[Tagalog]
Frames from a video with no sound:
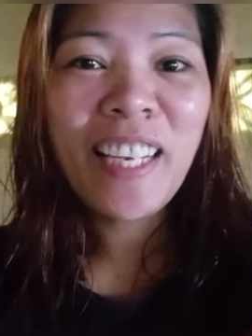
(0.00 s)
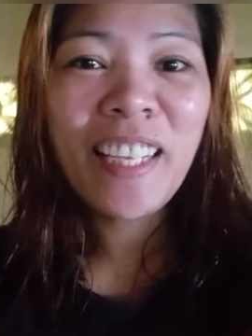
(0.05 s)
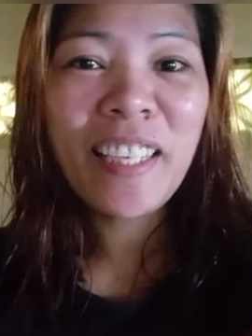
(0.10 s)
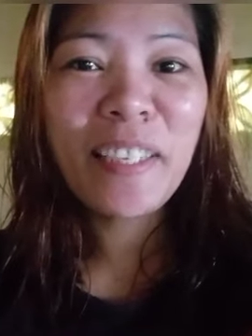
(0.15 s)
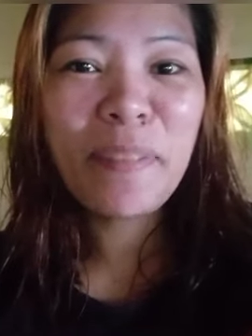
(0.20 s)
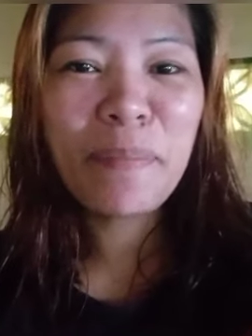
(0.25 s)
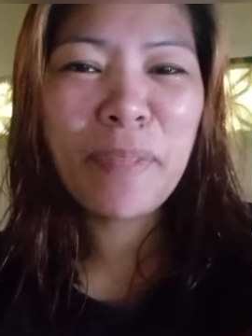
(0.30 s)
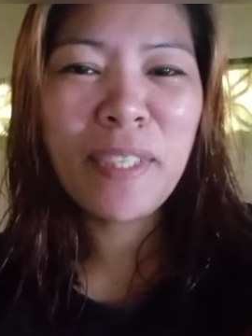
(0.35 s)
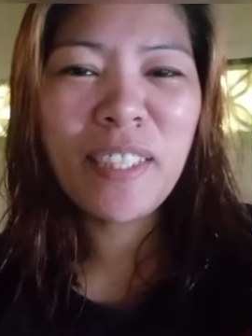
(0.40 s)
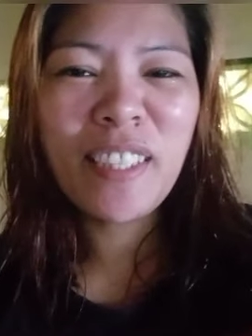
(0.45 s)

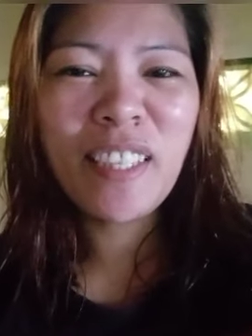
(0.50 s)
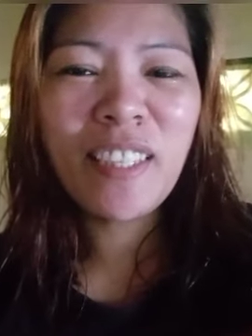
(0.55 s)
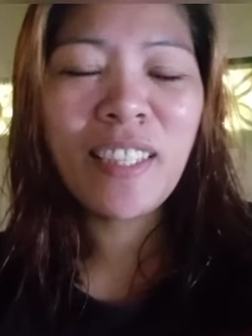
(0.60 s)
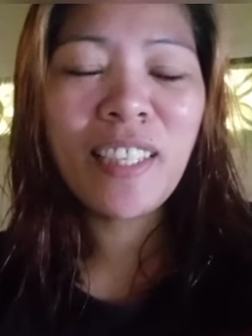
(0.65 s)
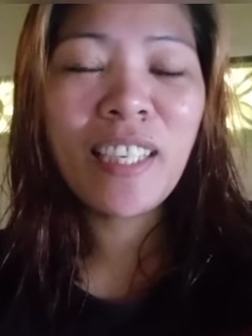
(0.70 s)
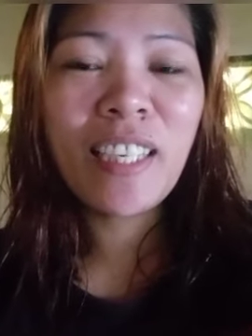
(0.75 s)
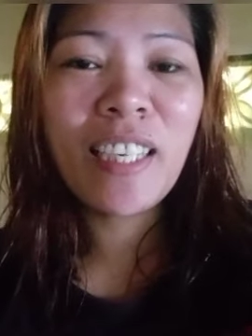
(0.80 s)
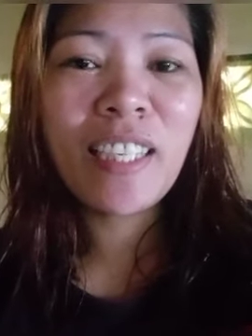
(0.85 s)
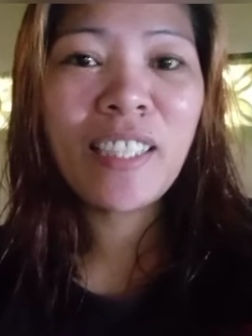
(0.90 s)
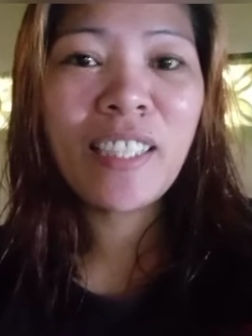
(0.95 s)
naging busy
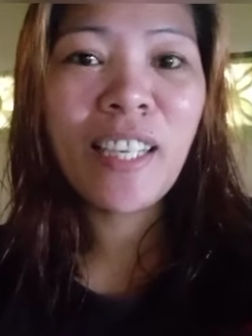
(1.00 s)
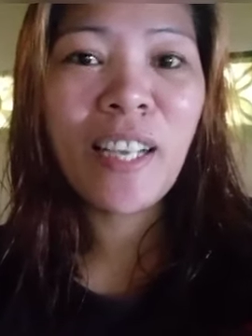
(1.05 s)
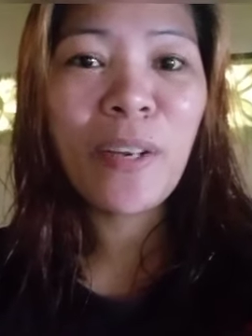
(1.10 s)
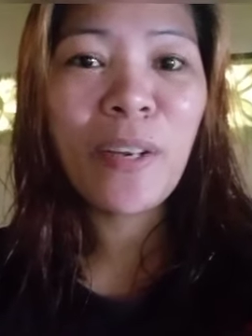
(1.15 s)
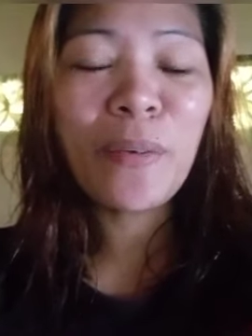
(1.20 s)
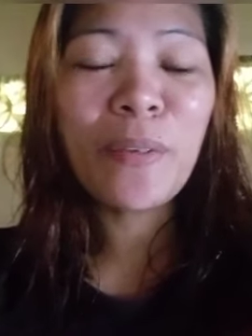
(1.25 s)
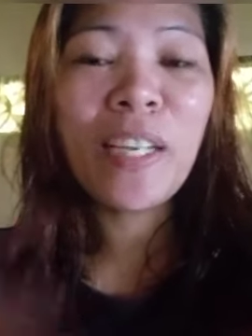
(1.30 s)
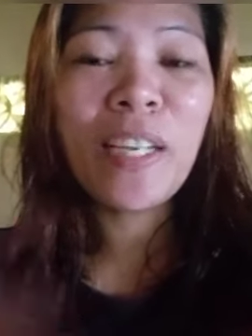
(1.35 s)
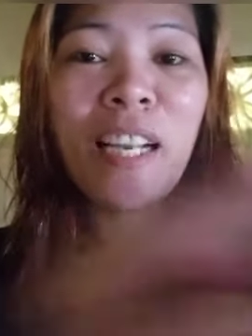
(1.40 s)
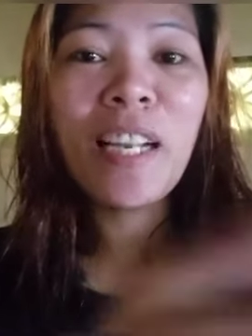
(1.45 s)
hindi kasi
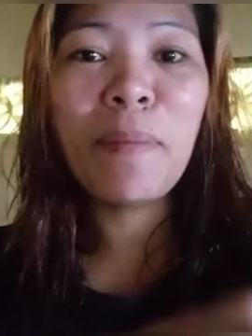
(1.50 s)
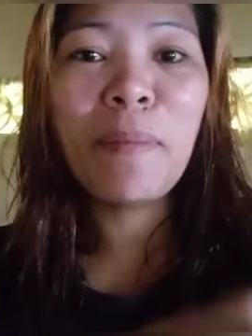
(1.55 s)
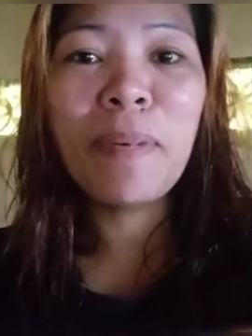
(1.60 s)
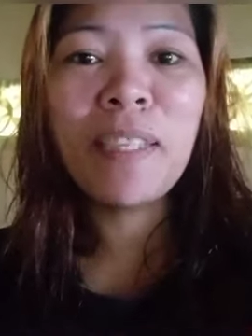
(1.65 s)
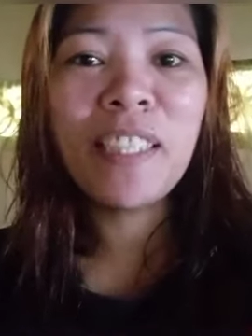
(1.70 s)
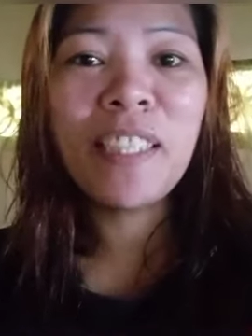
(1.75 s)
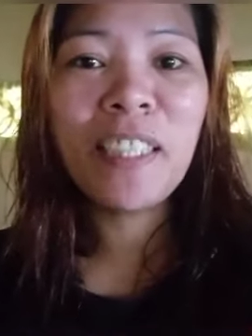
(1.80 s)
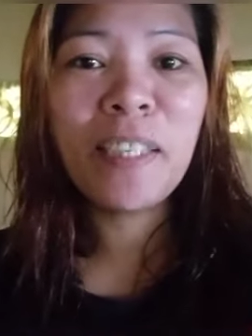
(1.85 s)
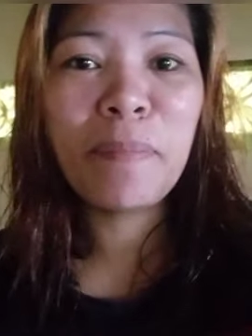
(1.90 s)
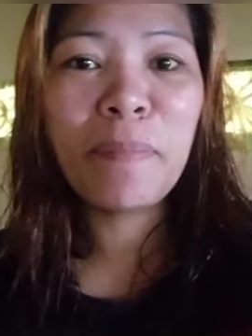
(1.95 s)
ako
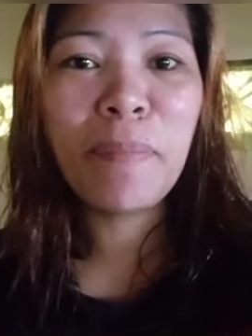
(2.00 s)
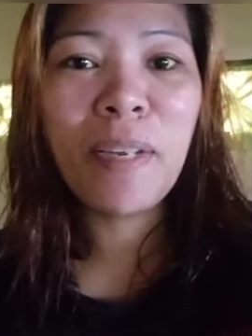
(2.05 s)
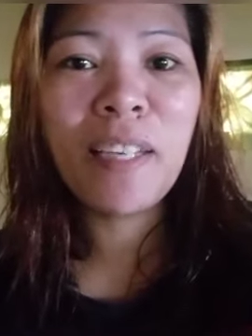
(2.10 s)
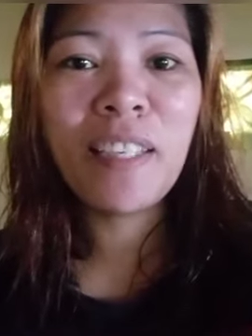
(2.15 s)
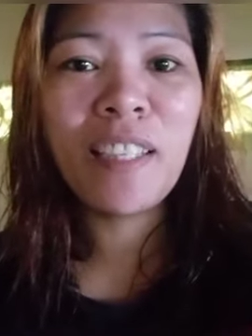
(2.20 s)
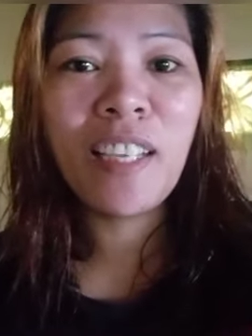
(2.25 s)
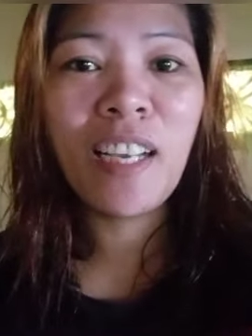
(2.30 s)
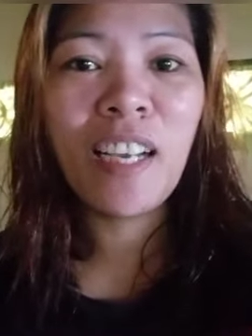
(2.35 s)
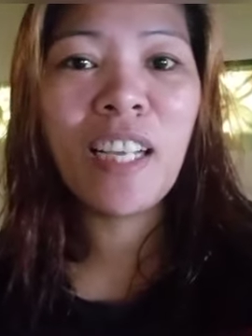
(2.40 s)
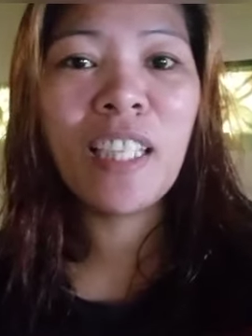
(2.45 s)
nalabas yan
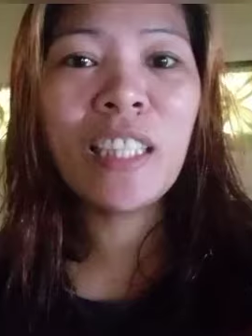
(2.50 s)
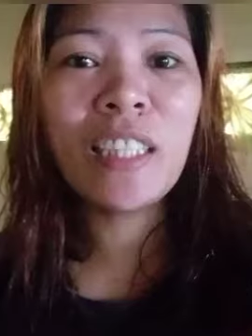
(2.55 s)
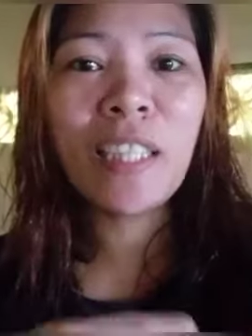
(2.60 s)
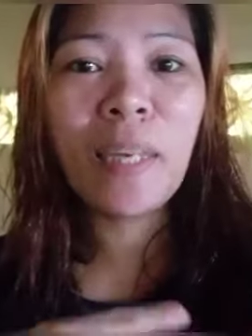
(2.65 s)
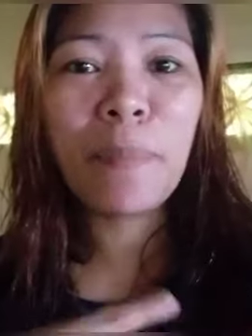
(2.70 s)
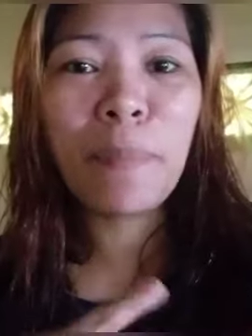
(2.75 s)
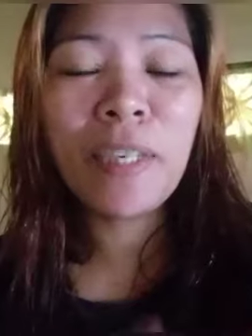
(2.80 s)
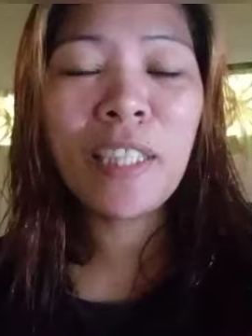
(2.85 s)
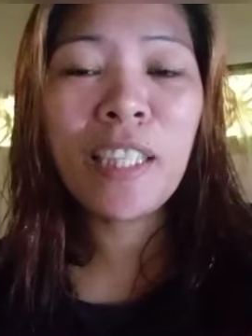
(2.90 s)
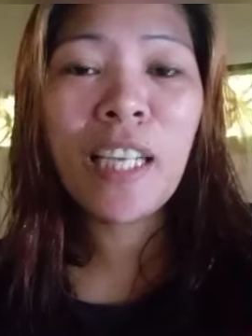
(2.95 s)
banda
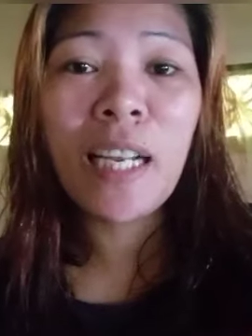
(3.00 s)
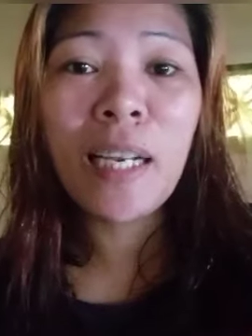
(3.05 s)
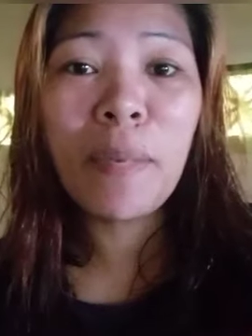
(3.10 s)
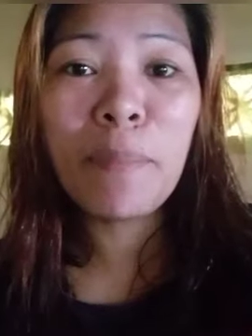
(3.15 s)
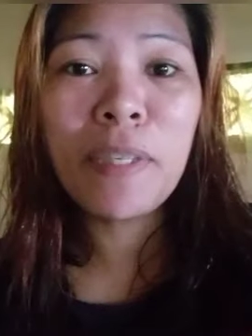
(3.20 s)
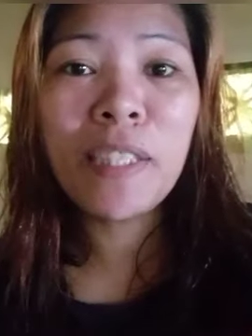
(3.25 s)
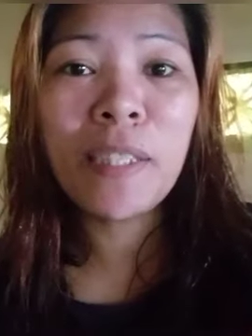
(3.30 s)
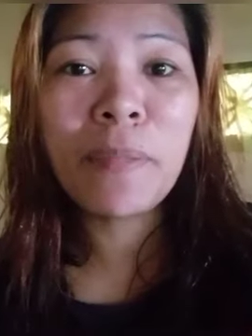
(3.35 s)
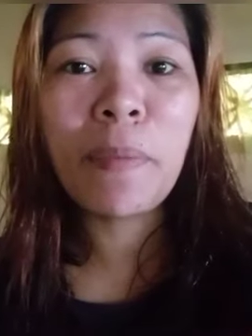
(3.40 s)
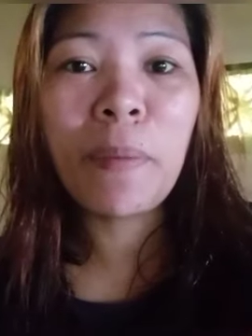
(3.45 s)
at kapag
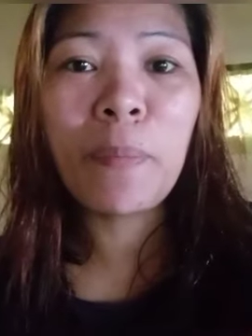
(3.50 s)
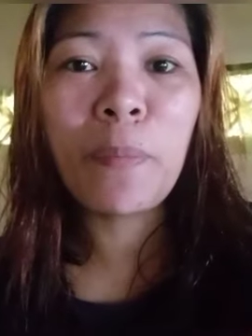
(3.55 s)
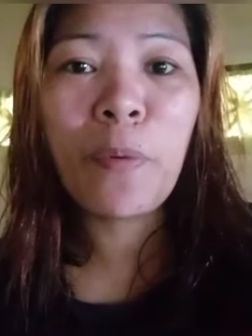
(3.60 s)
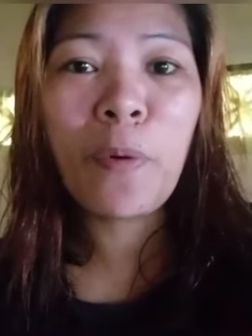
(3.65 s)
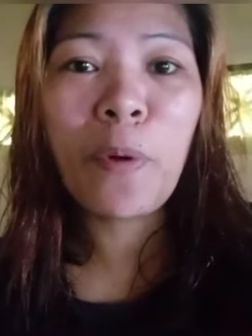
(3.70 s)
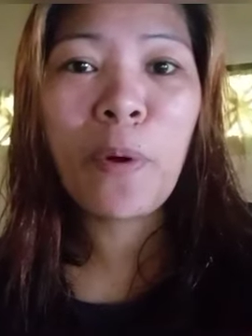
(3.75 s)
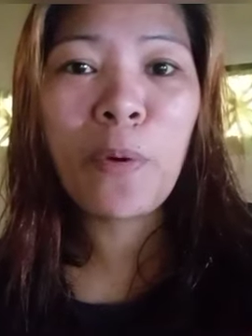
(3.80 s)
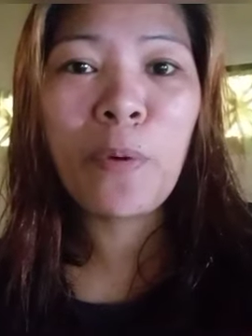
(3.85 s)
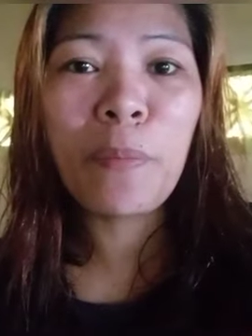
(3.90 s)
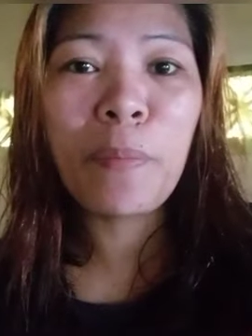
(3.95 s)
lalabas naman
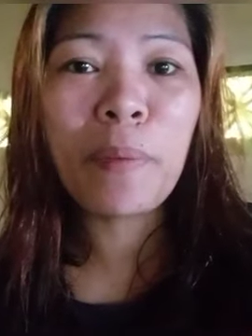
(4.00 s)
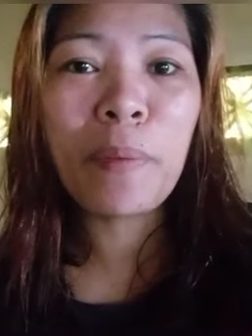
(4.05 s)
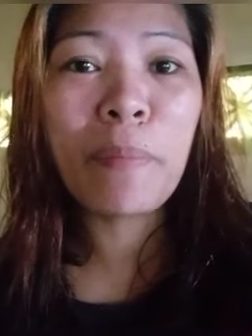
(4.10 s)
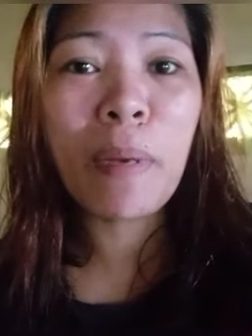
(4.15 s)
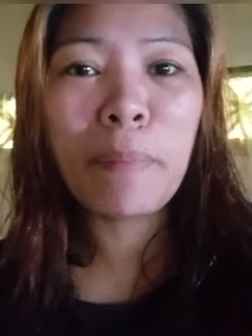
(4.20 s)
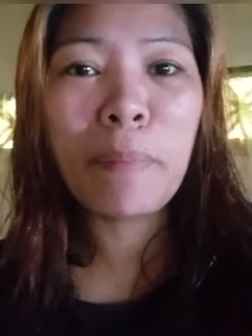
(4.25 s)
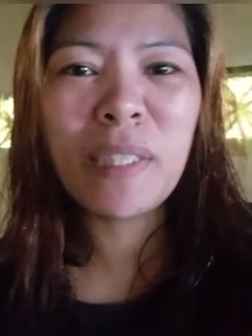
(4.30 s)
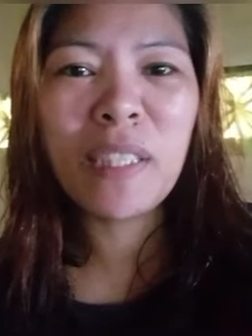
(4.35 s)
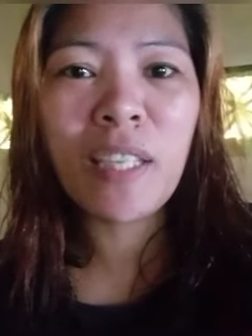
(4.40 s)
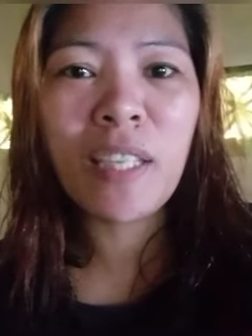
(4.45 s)
po ako
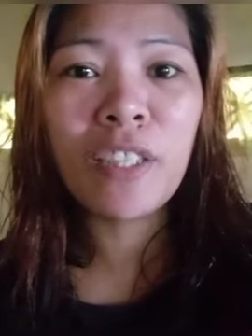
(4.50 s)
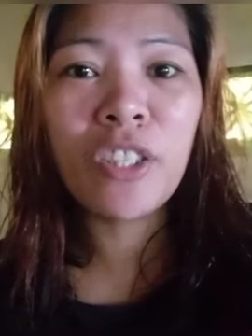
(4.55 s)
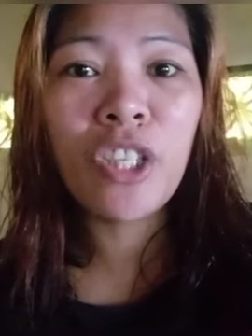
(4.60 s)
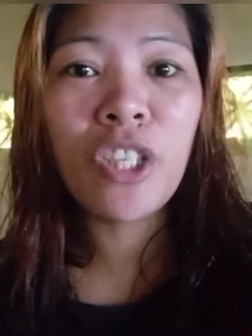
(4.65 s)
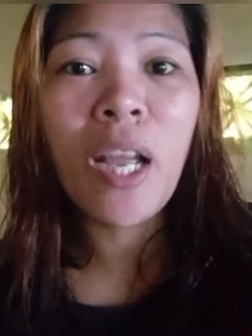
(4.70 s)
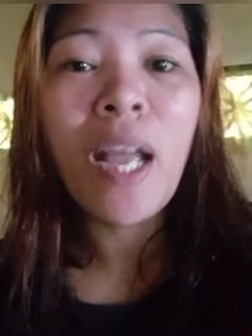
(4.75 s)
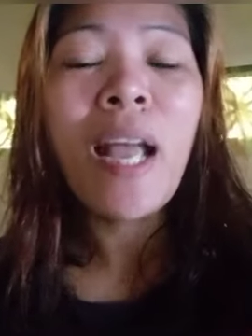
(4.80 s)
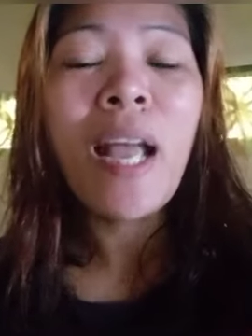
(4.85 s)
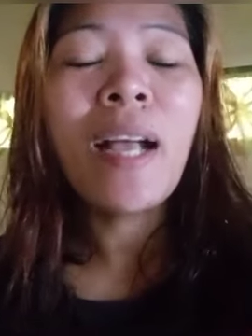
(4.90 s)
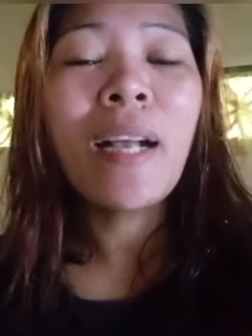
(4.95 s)

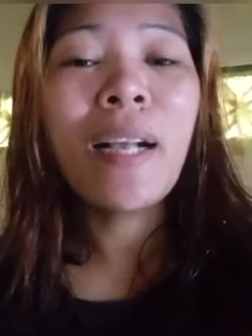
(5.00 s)
magmamassage